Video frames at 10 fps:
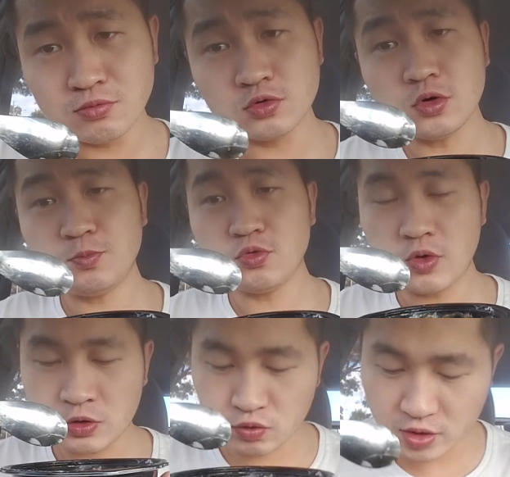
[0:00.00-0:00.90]
不过不
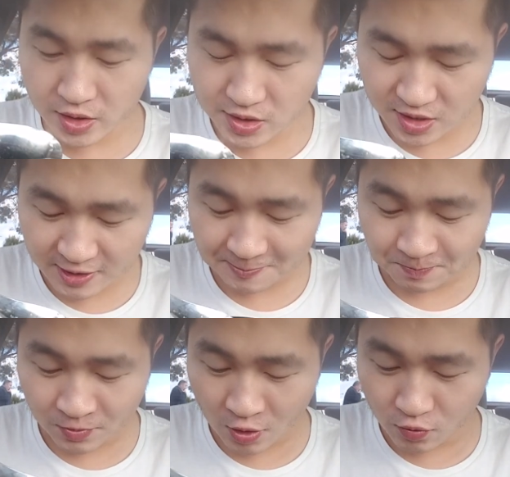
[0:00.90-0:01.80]
管多给力啊，
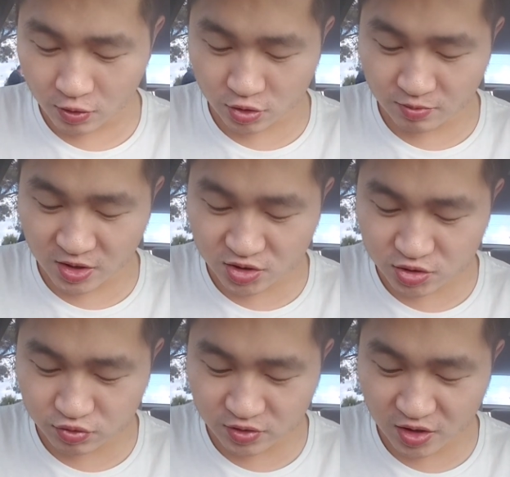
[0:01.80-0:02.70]
我都没
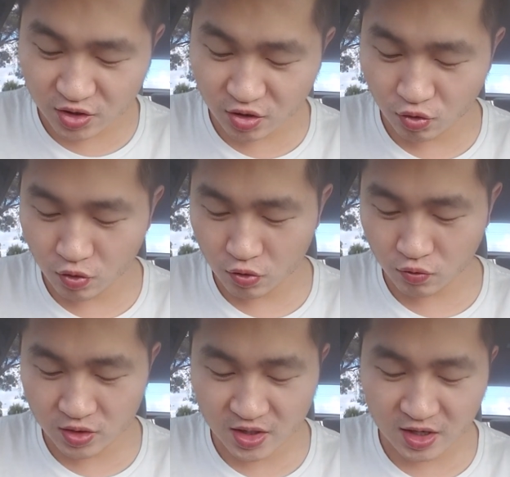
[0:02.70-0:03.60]
吃出它这个火
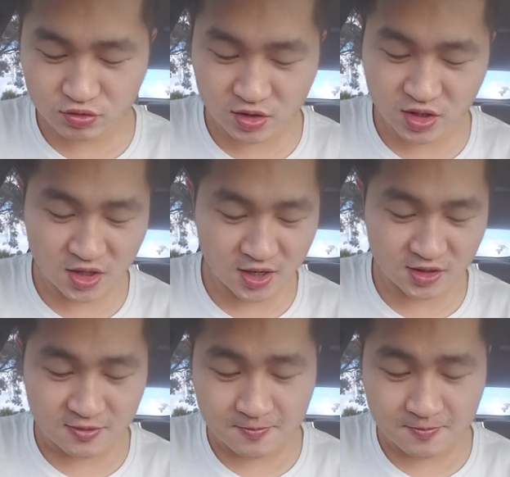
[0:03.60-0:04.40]
锅的感觉在哪里。